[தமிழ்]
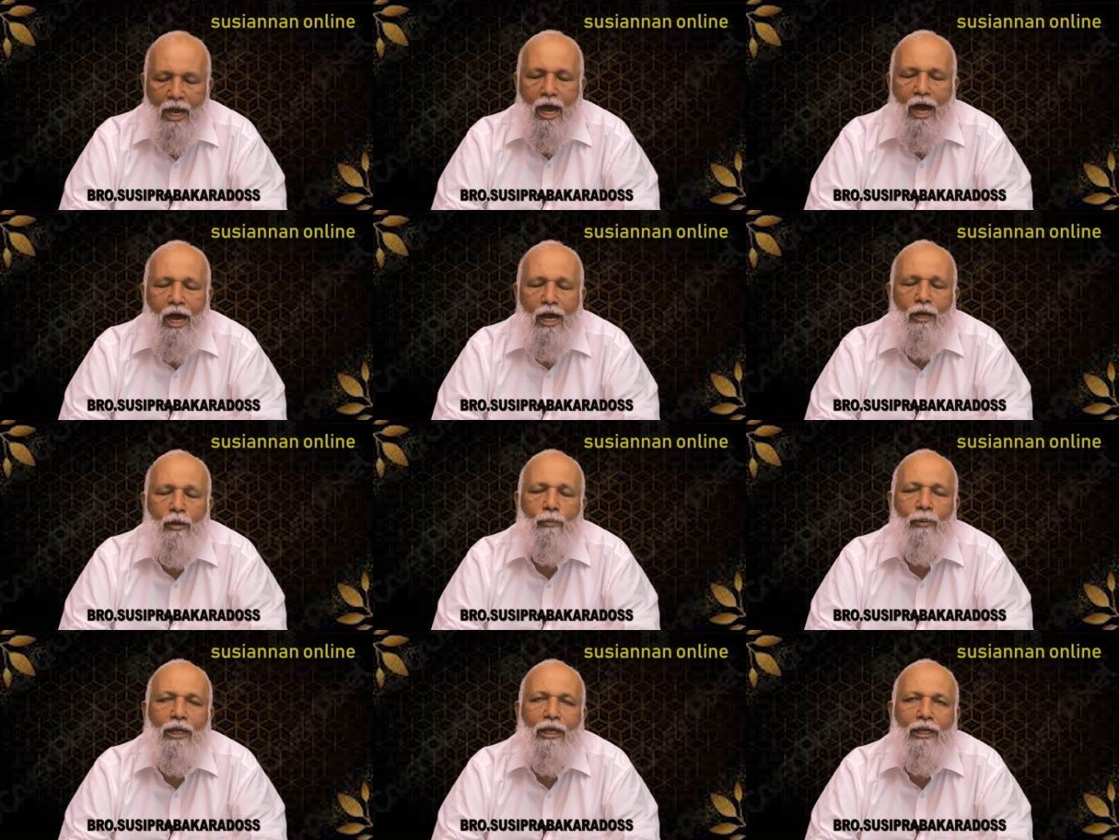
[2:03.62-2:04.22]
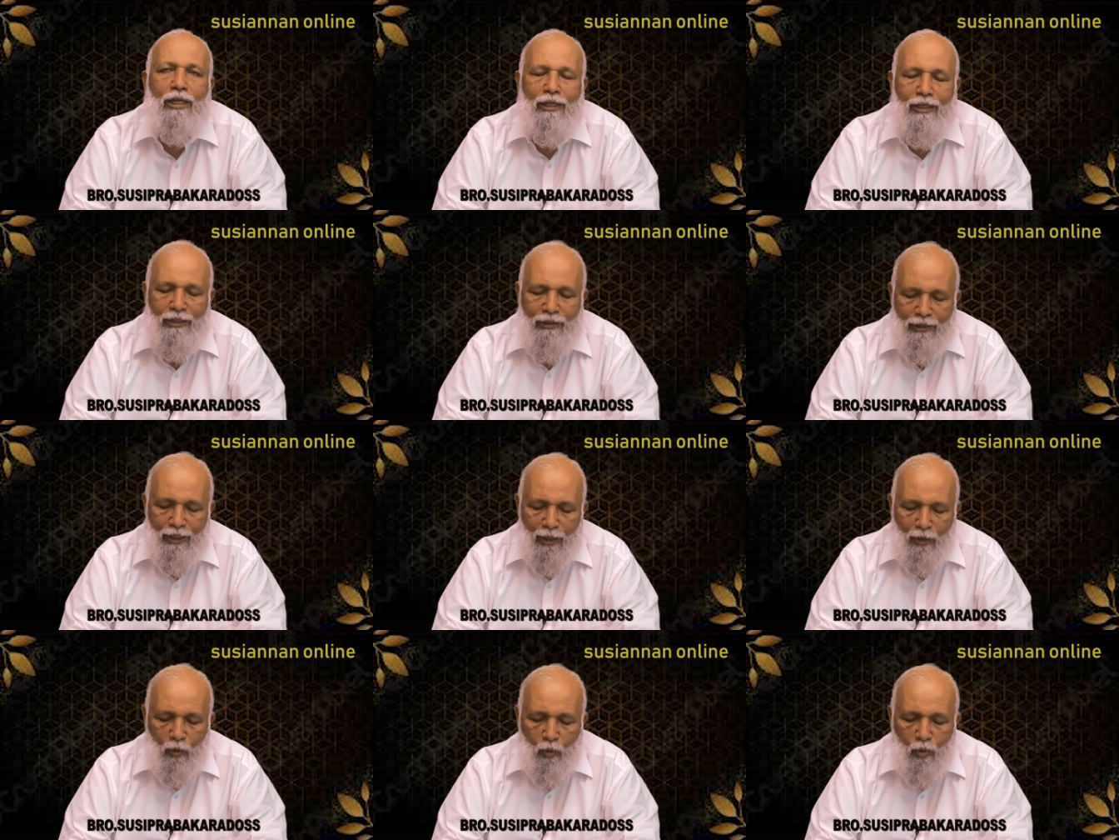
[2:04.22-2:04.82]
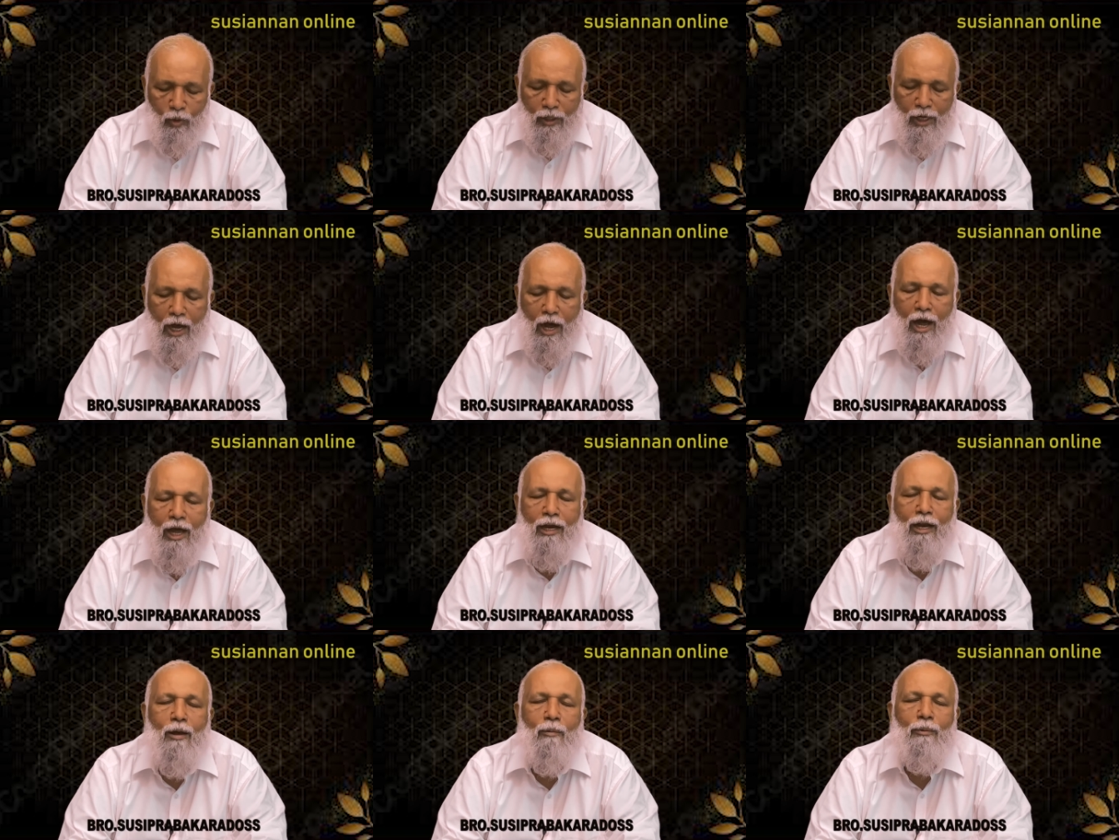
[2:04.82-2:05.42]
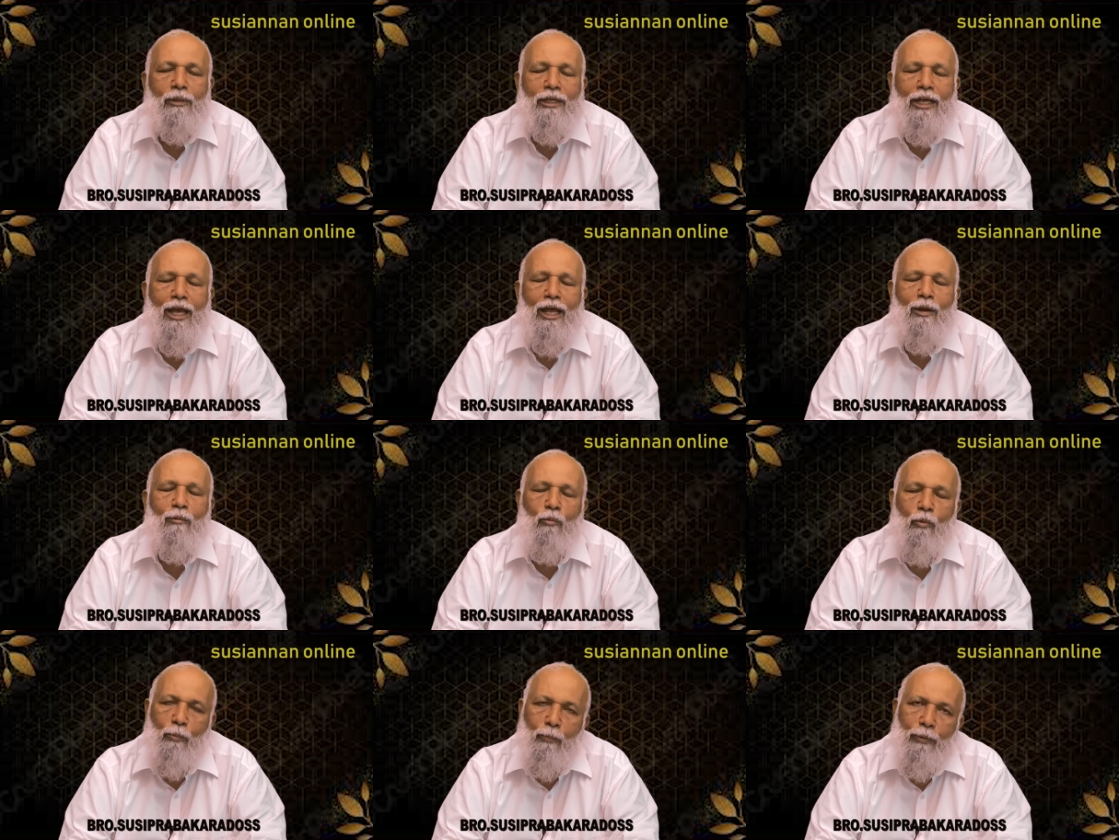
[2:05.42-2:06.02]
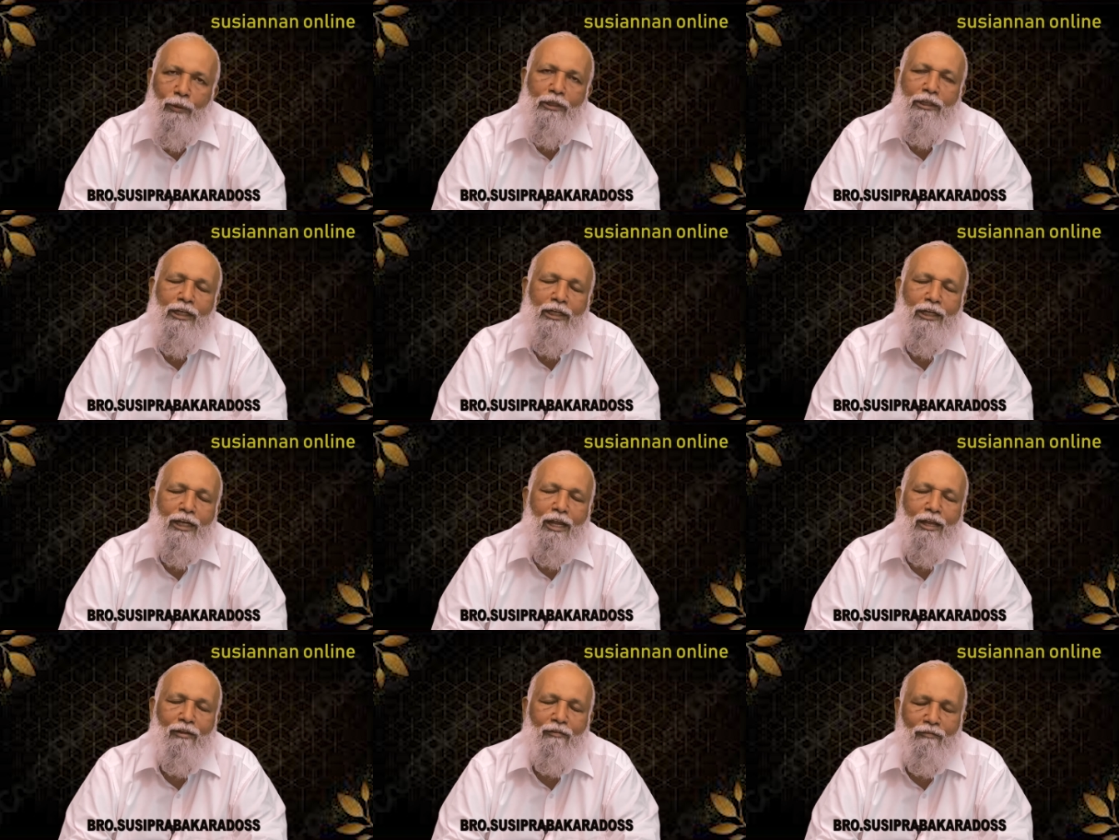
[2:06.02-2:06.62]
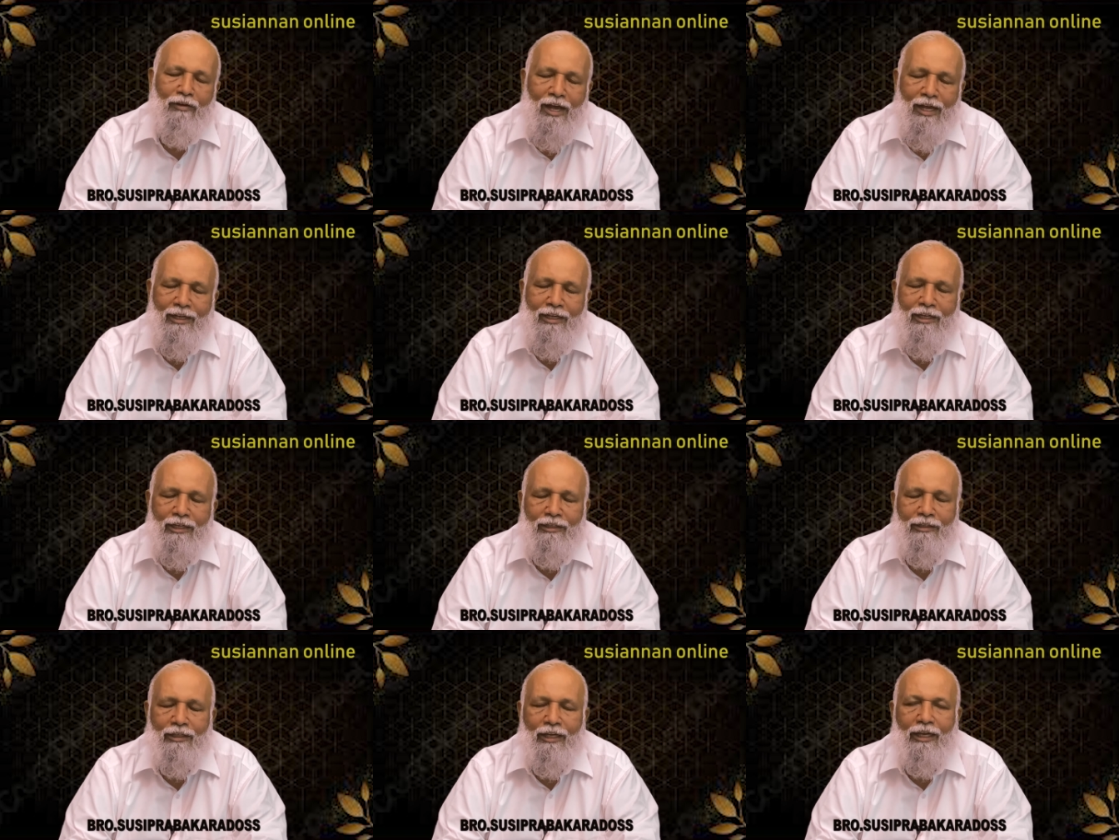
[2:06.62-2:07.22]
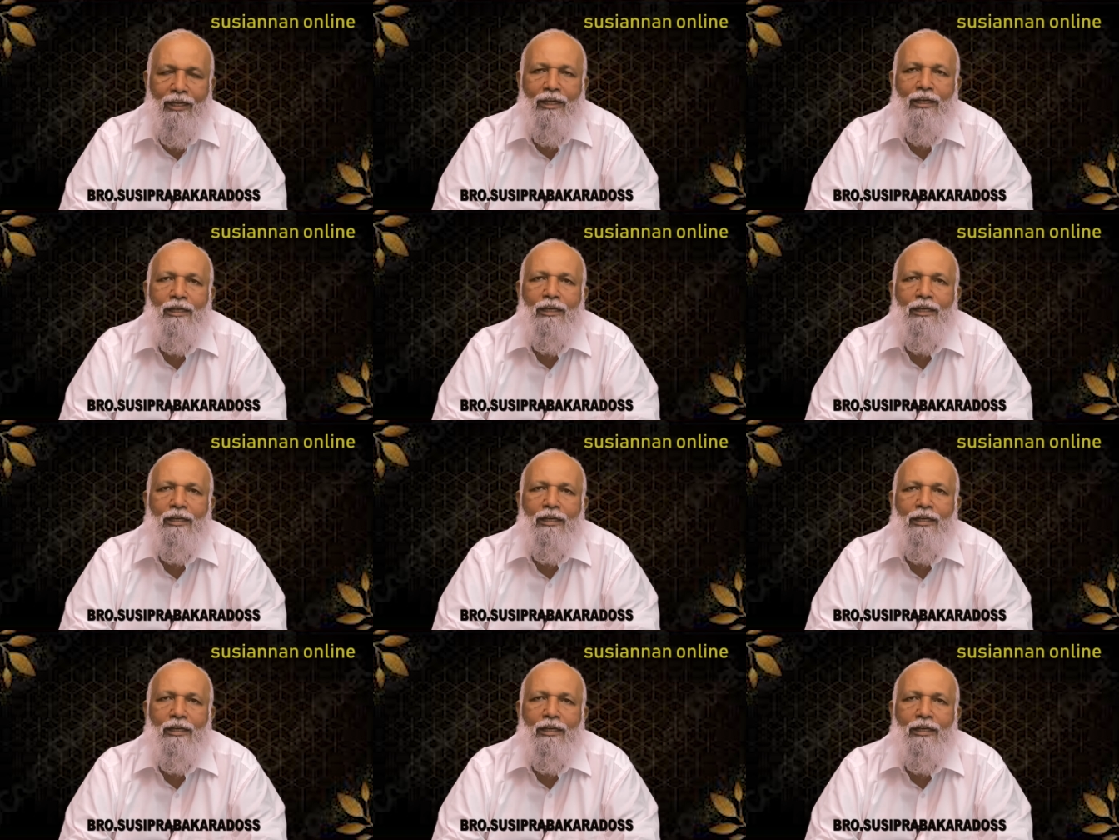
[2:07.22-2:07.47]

ஆகவே இந்த லூக்க ஆறாம் அதிகாரம் முப்பத்தி எட்டாவது வாக்கியத்தை